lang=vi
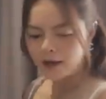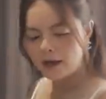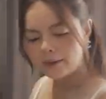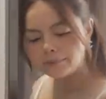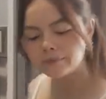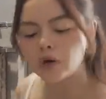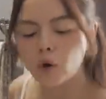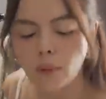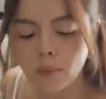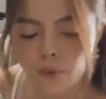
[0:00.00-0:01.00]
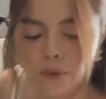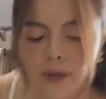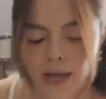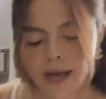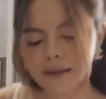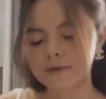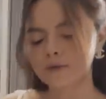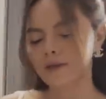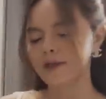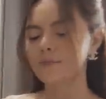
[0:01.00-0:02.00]
à, gấu bông của tuệ an
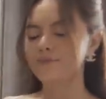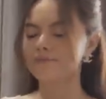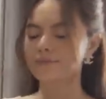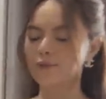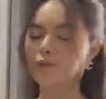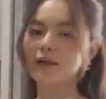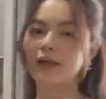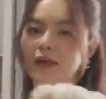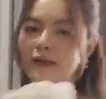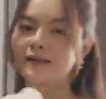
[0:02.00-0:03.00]
tuệ lâm cũng có thể